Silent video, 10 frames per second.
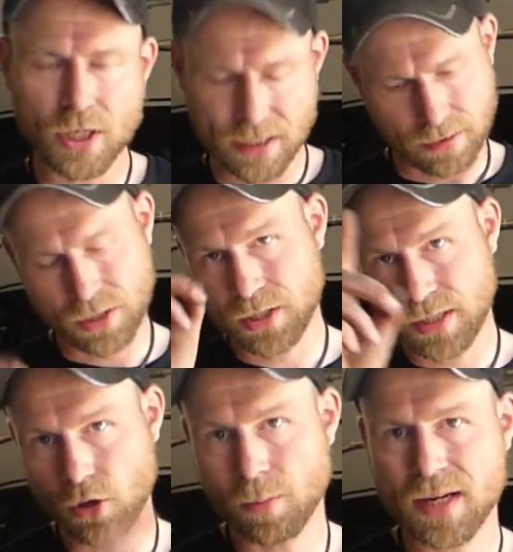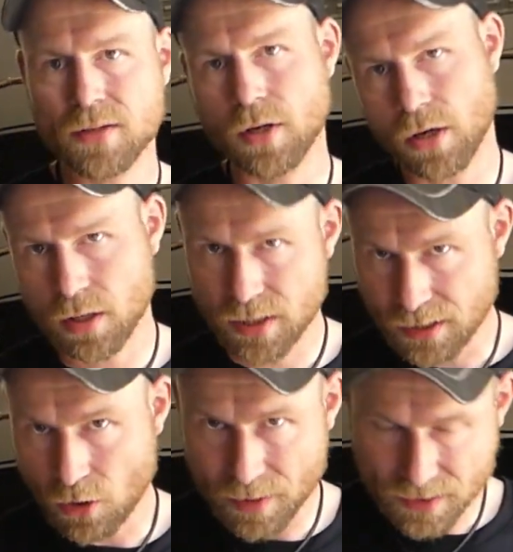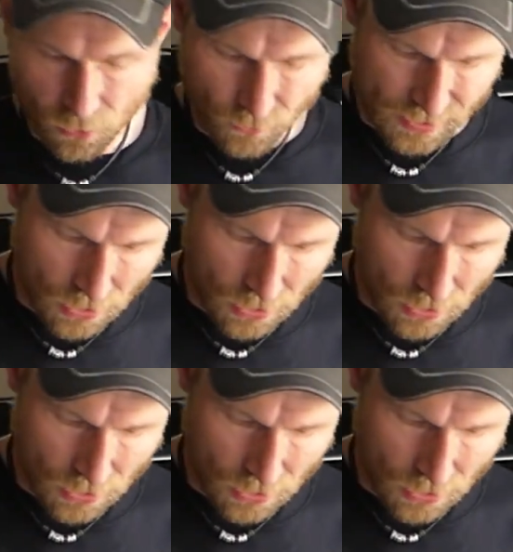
äh, nicht in den Kompressor, ja, in den Kompressor wird es